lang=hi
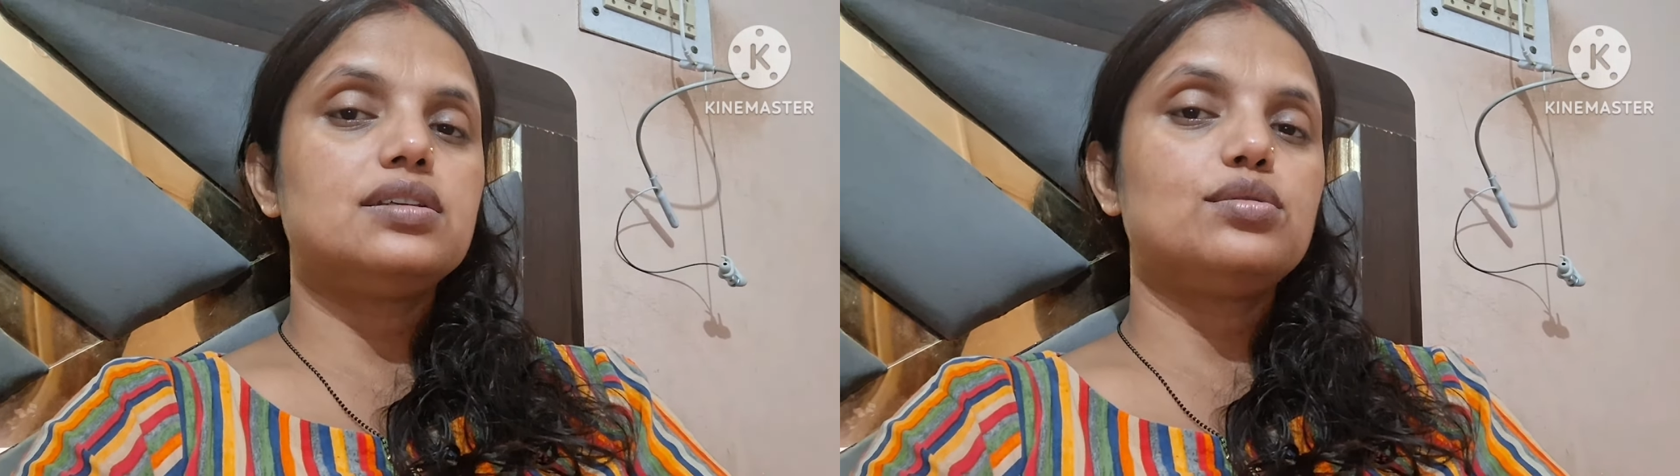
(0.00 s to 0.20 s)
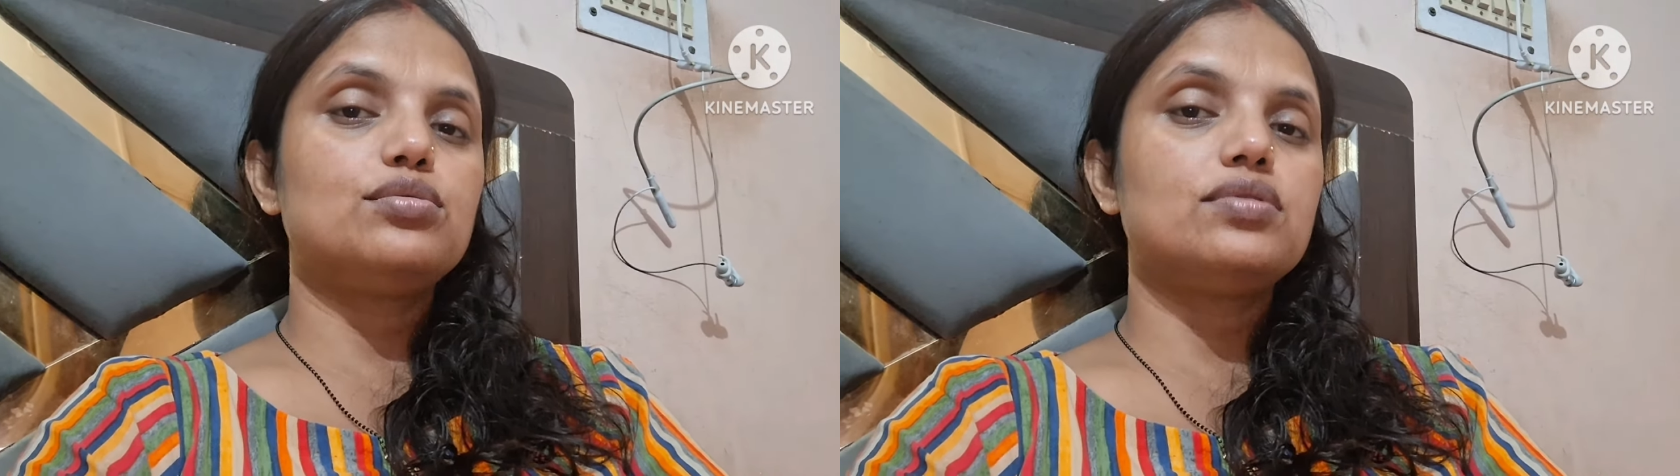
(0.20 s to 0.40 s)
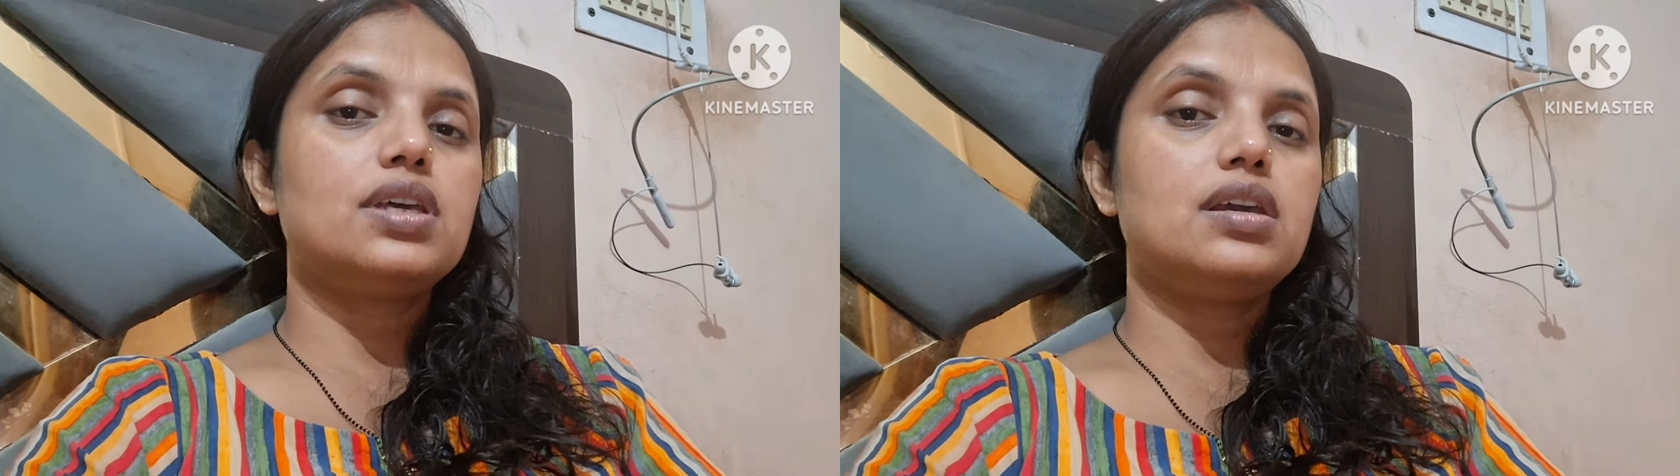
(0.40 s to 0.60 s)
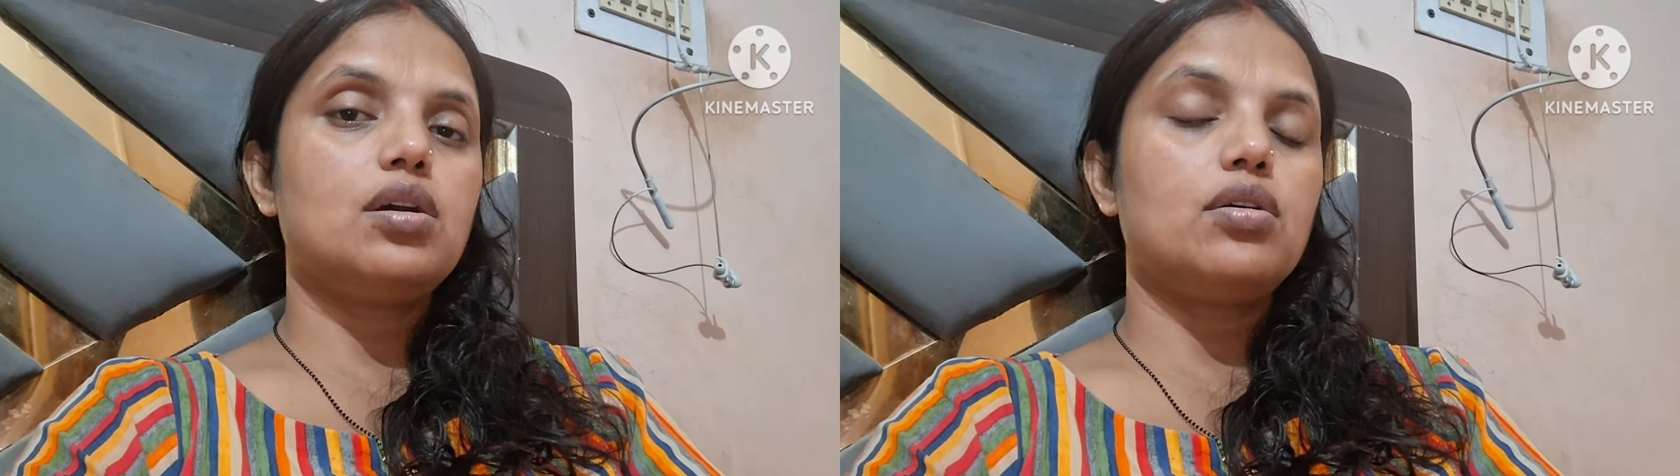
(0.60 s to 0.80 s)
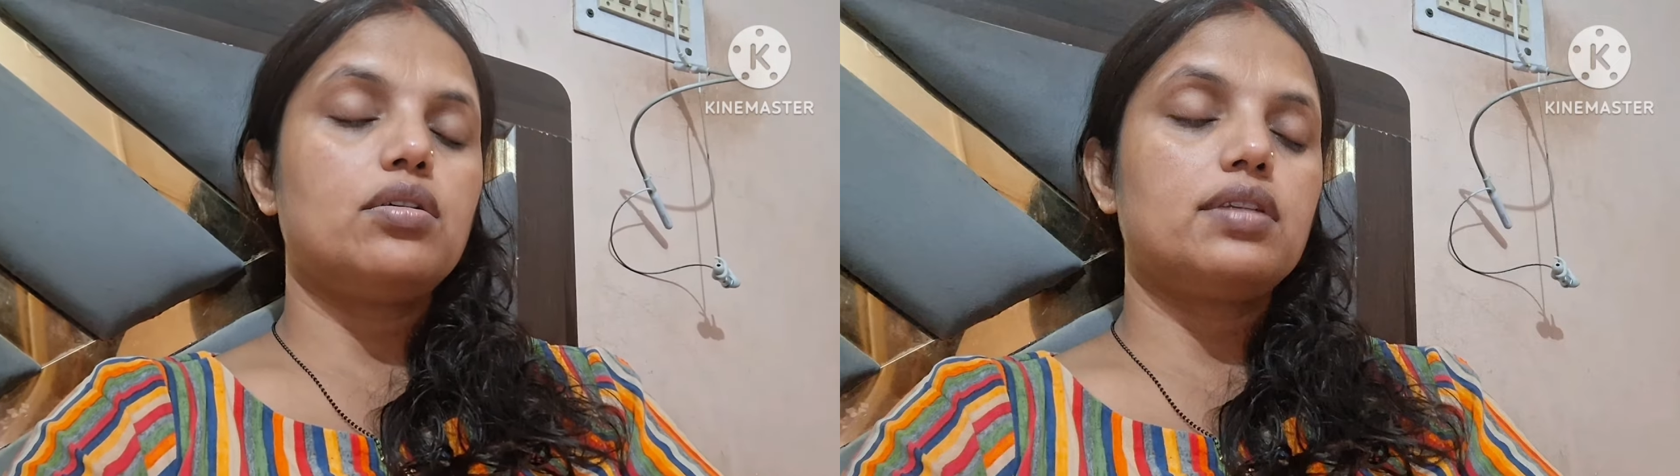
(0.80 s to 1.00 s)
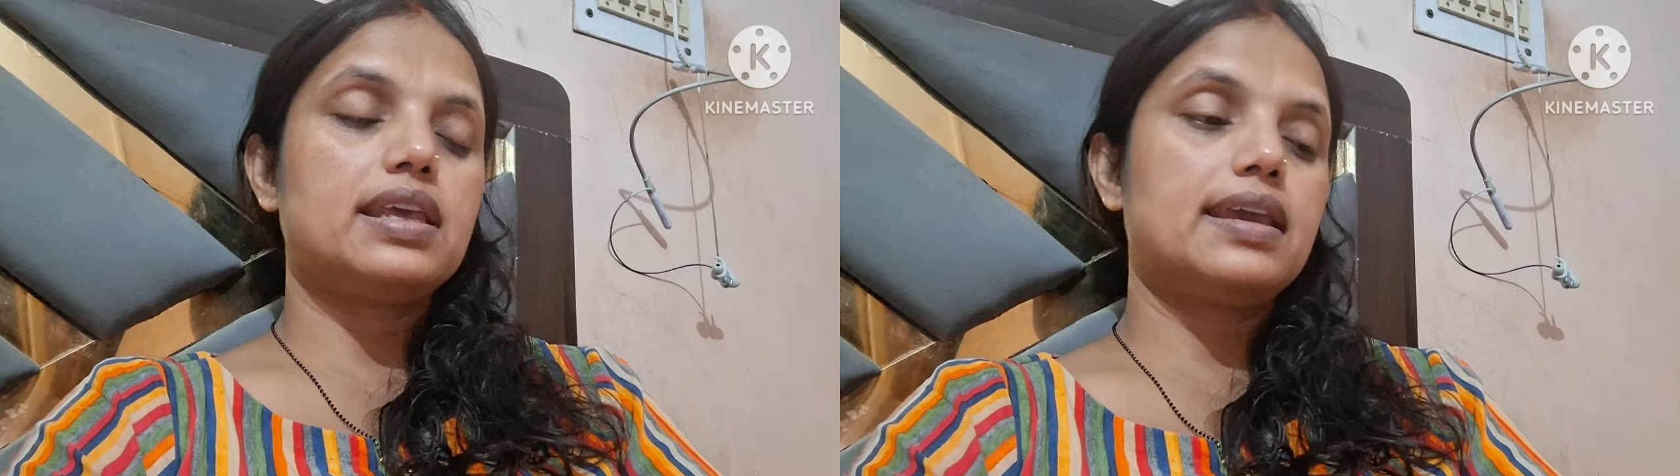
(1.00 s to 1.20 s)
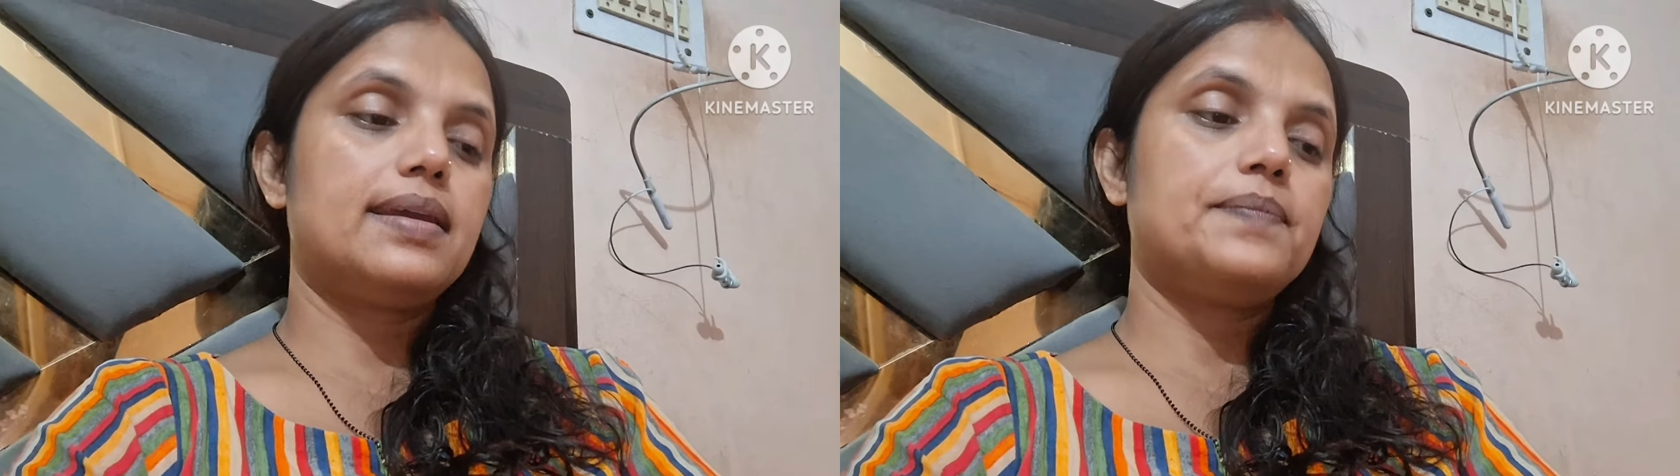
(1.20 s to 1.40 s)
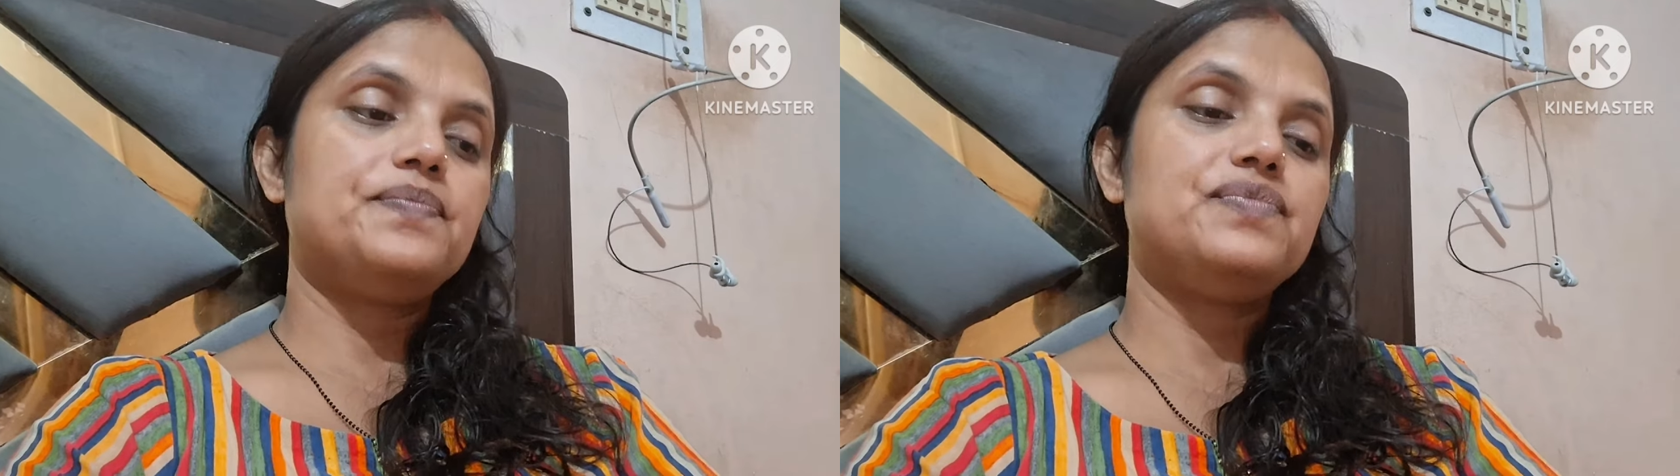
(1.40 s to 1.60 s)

चतुर्थी और ये